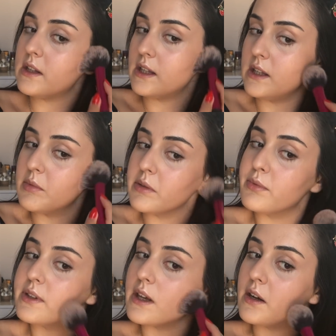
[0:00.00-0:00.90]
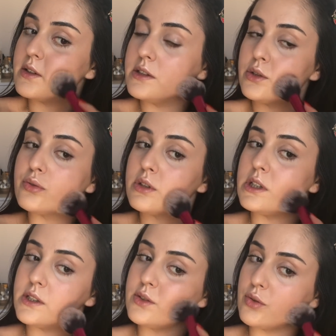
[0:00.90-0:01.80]
Dediğim gibi sadece
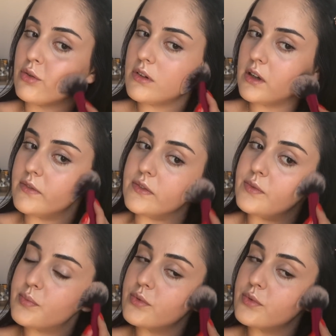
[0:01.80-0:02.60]
şuraları çok hafif